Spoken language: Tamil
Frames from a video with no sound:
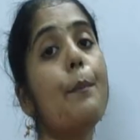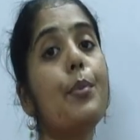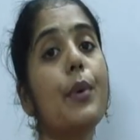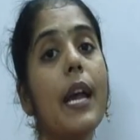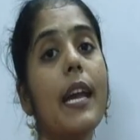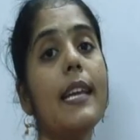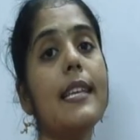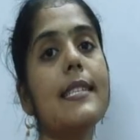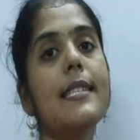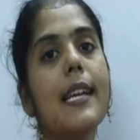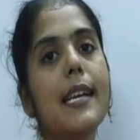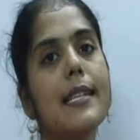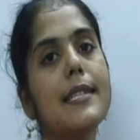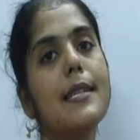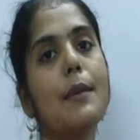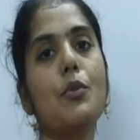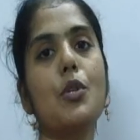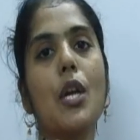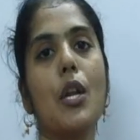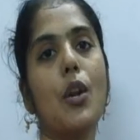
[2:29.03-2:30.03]
ப்ரைஸ்
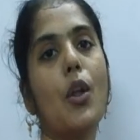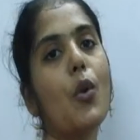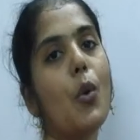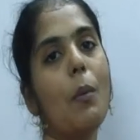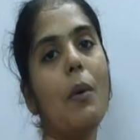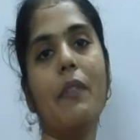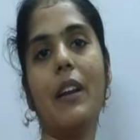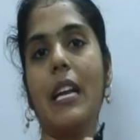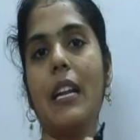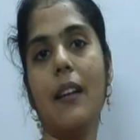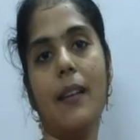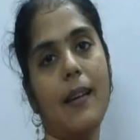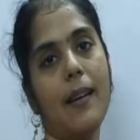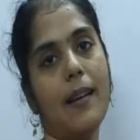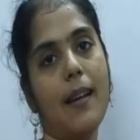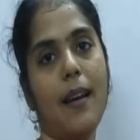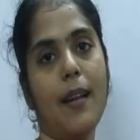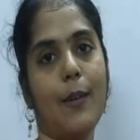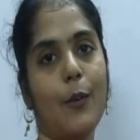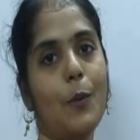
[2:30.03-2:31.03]
கன்செப்ஷனில் ரொம்பவே
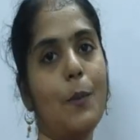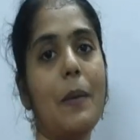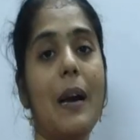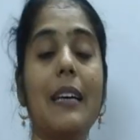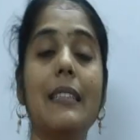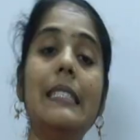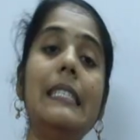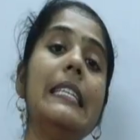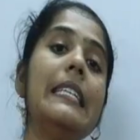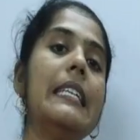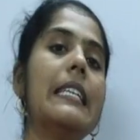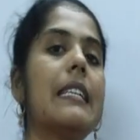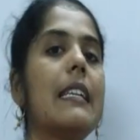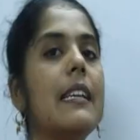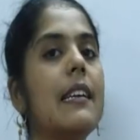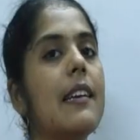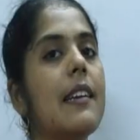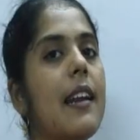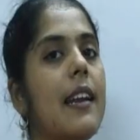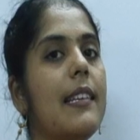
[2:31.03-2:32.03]
கிளியராக இருக்கும் அது நீங்கள்
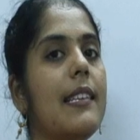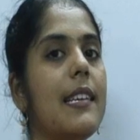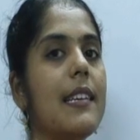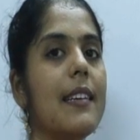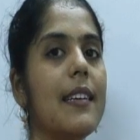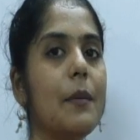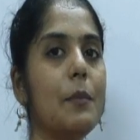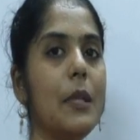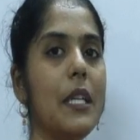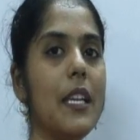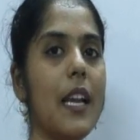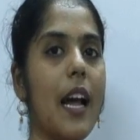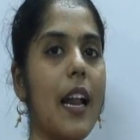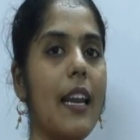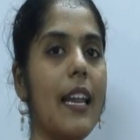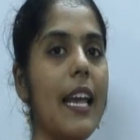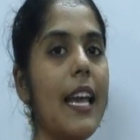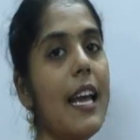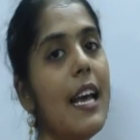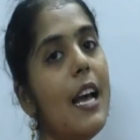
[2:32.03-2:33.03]
கிளியர் ஆகிட்டீங்க
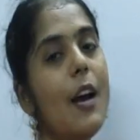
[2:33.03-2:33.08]
அப்படின்னாலே